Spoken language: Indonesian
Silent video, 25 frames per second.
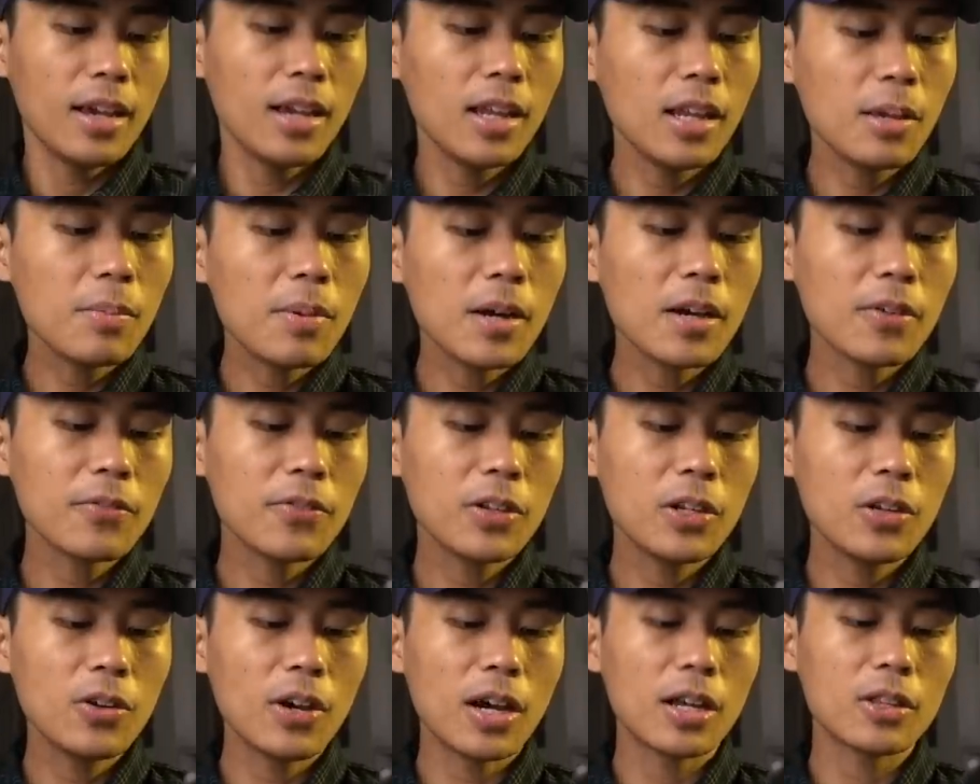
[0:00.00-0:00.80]
Ini bang
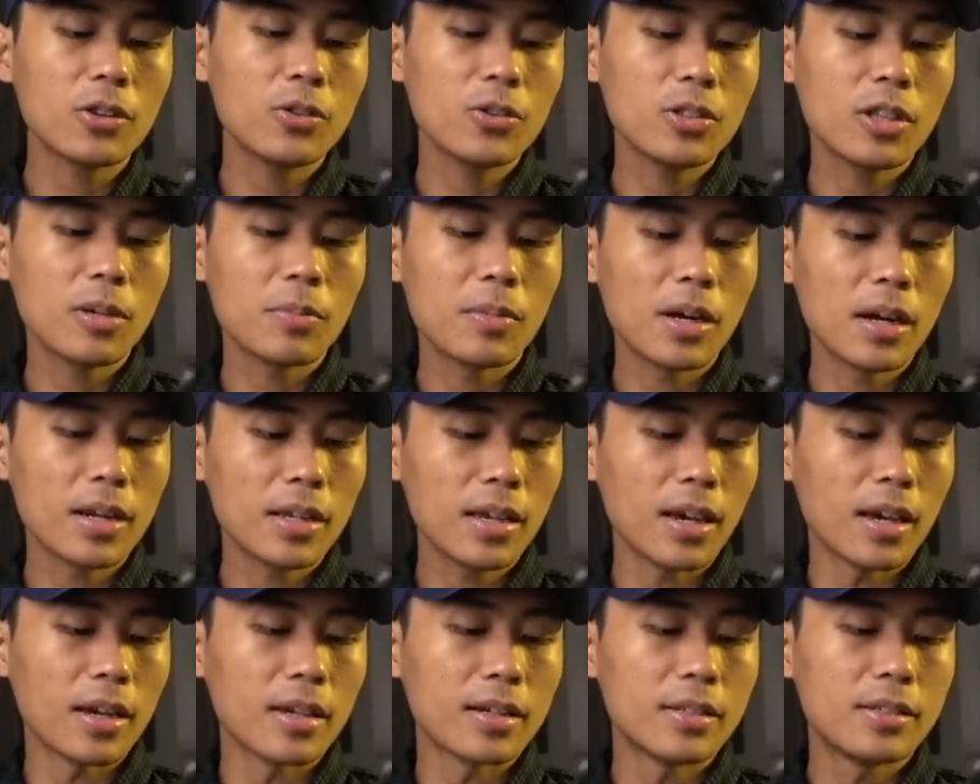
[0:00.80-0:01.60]
video hantu
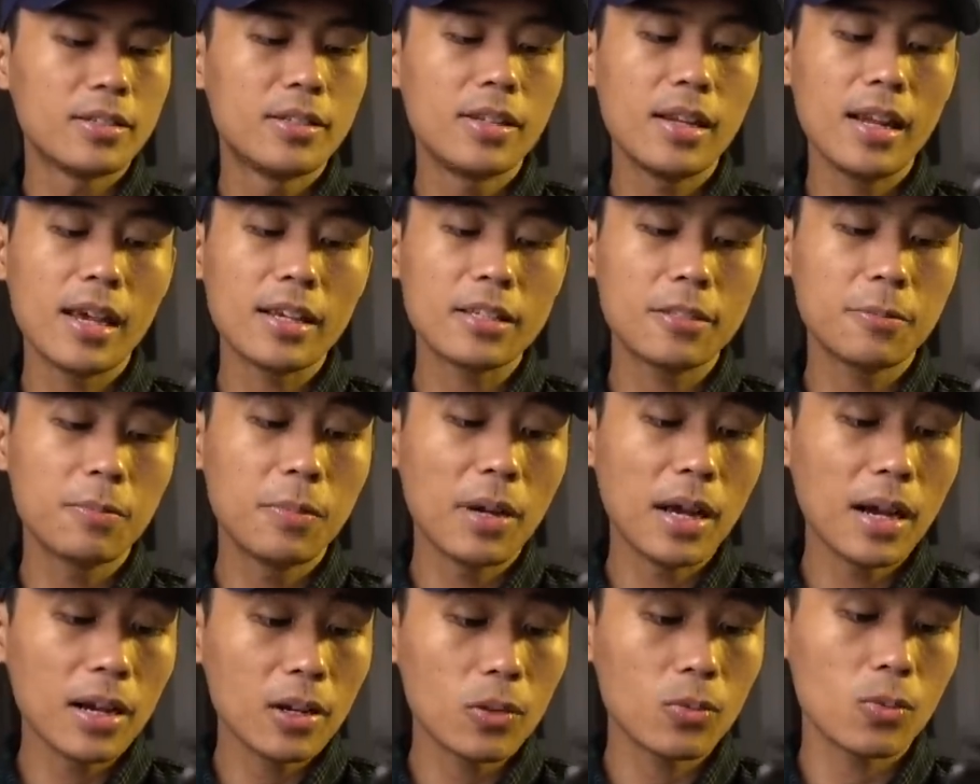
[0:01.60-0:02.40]
terbangnya, jelas
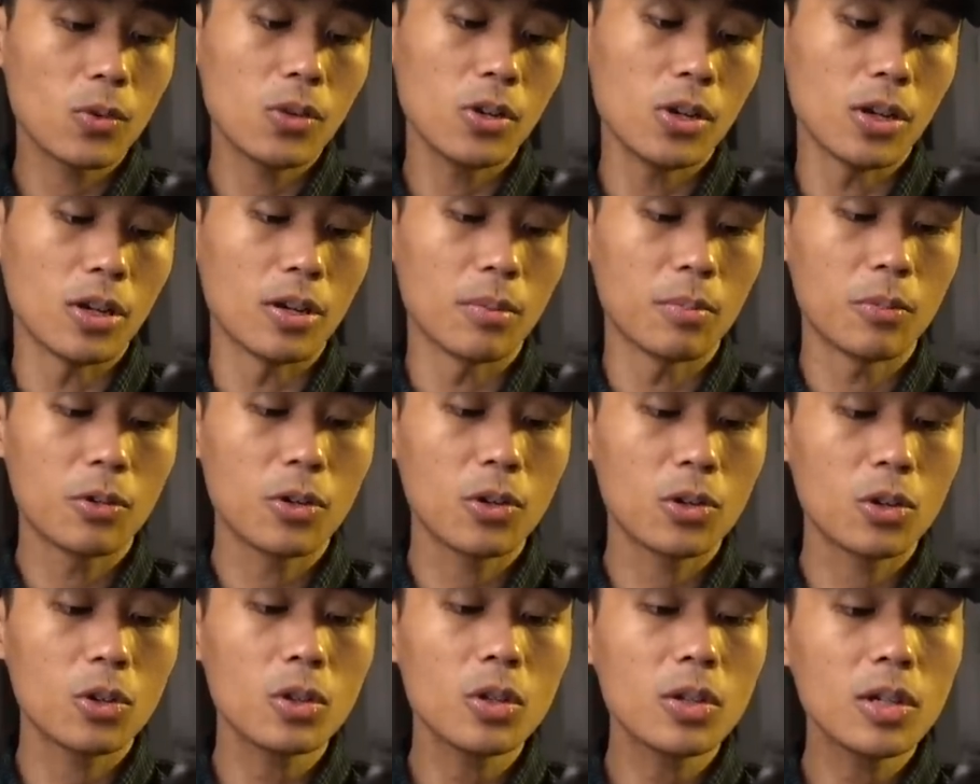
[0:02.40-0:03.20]
banget boy.
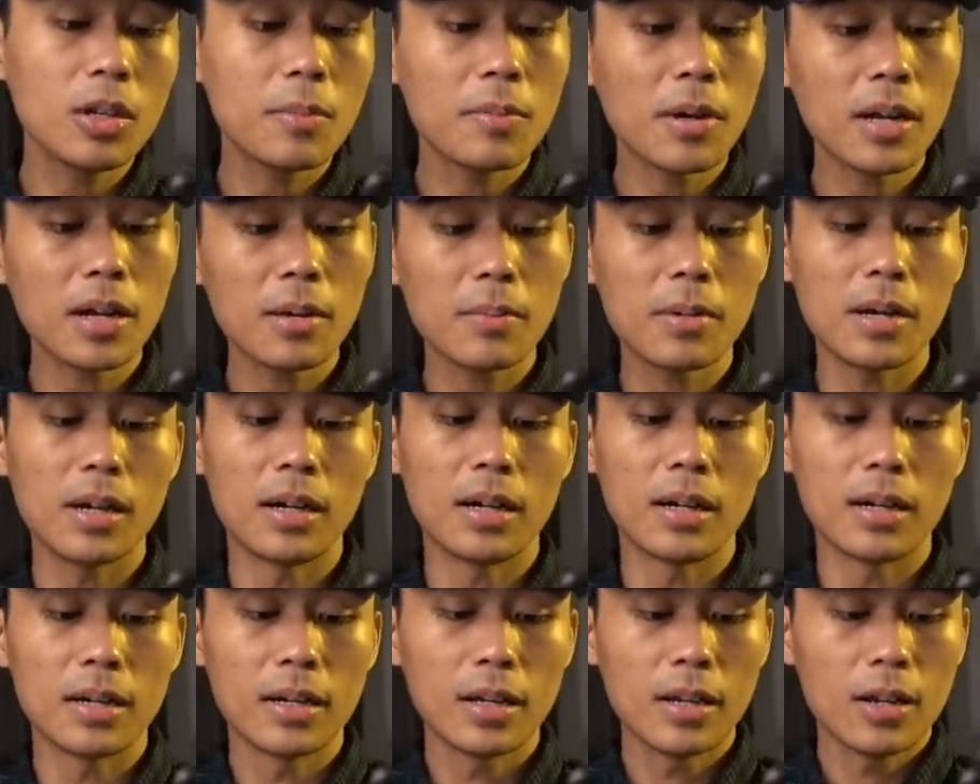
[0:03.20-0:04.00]
Menurut lu gimana bang?
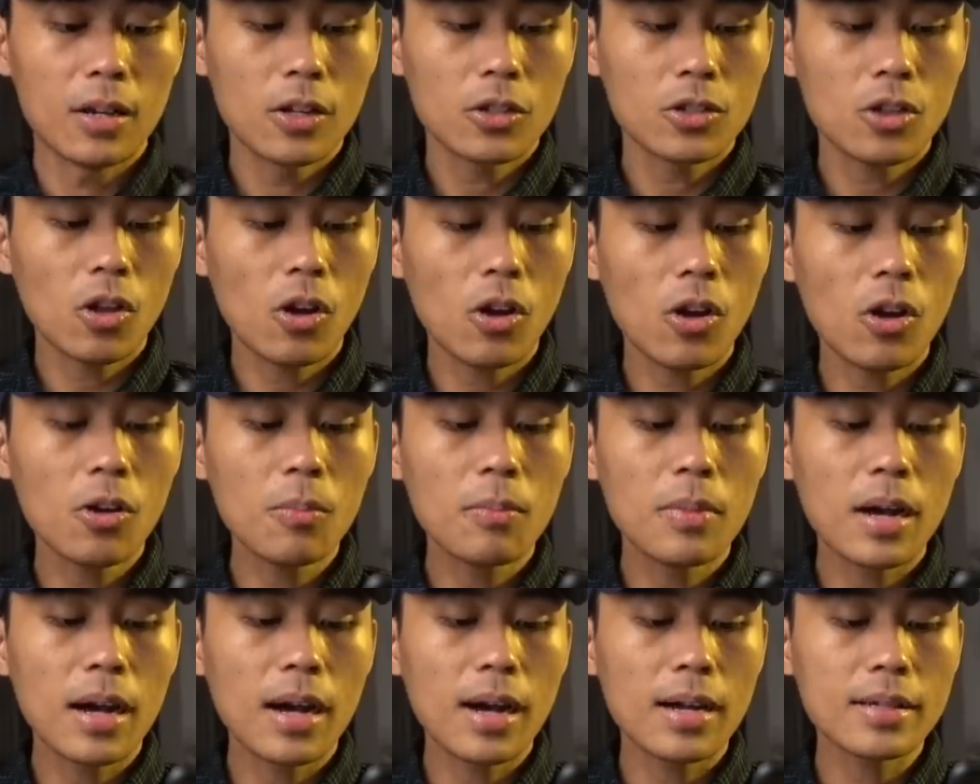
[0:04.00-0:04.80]
Tolong
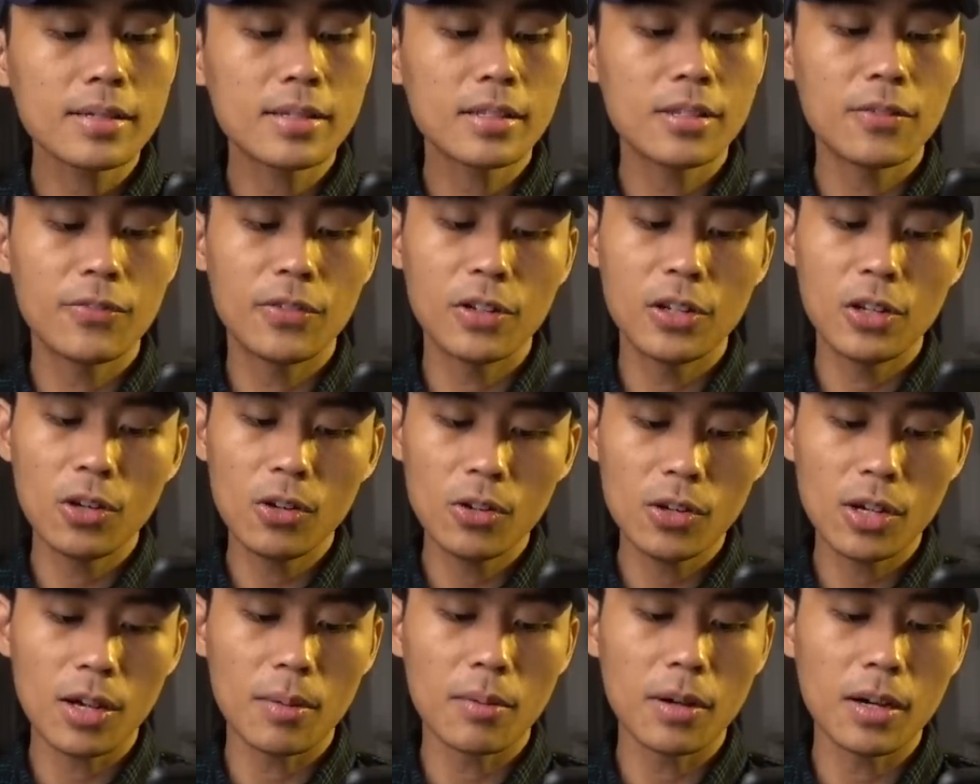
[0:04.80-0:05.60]
bahas di video lu
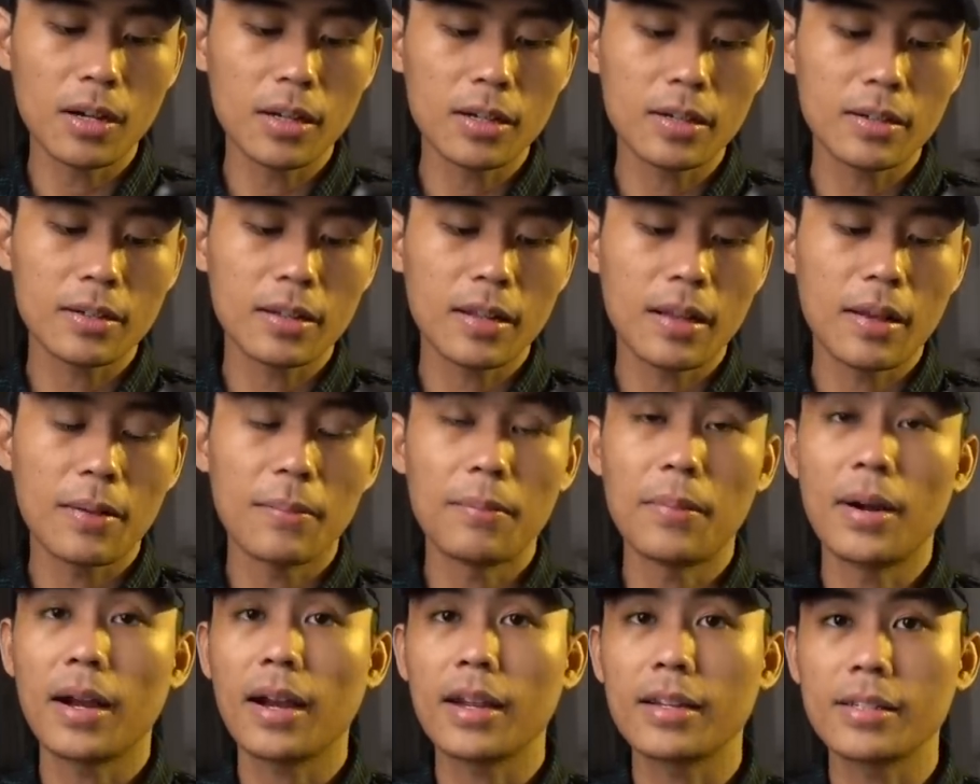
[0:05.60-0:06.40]
ya bang.
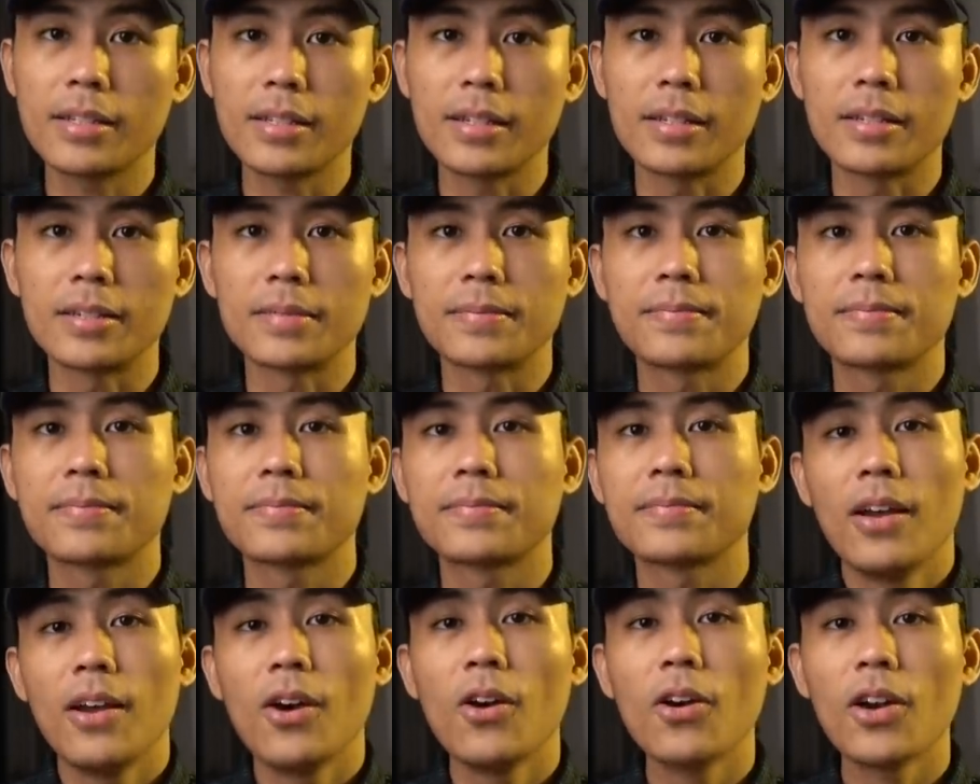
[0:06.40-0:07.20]
Makasih.
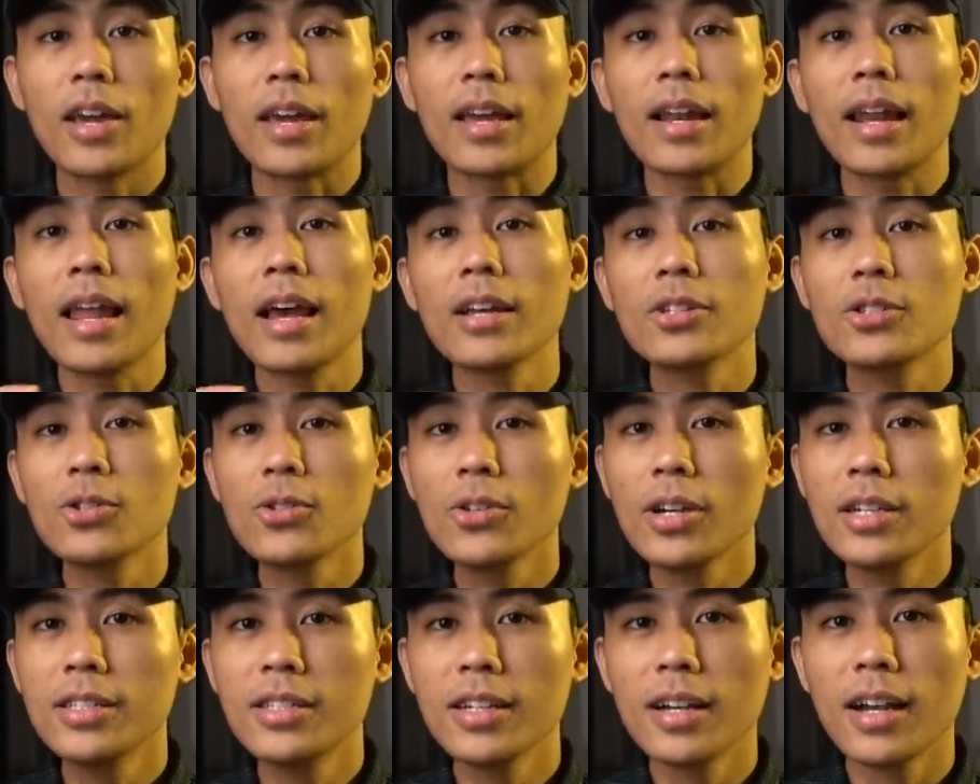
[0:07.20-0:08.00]
Oke, langsung
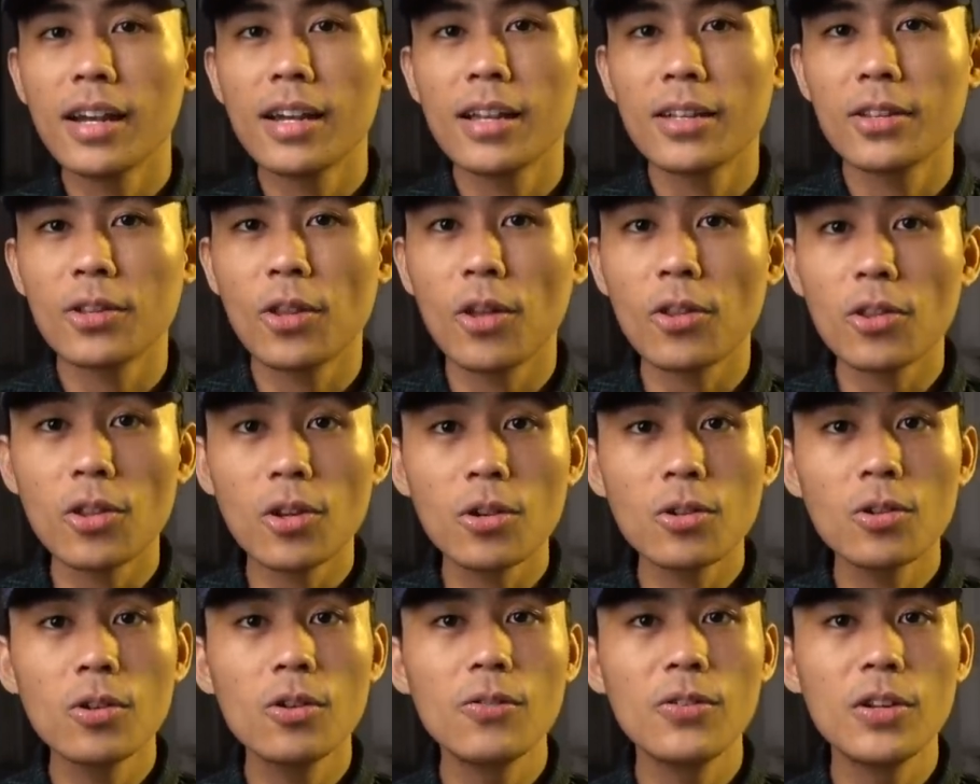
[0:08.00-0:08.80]
aja kalian tonton
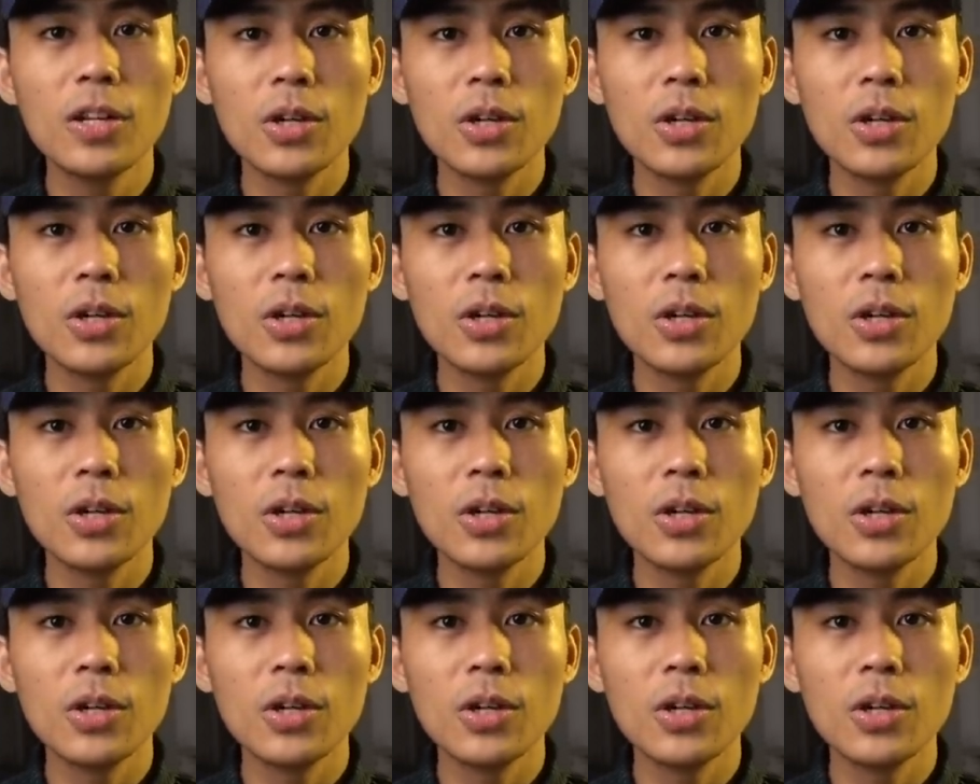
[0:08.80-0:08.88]
dulu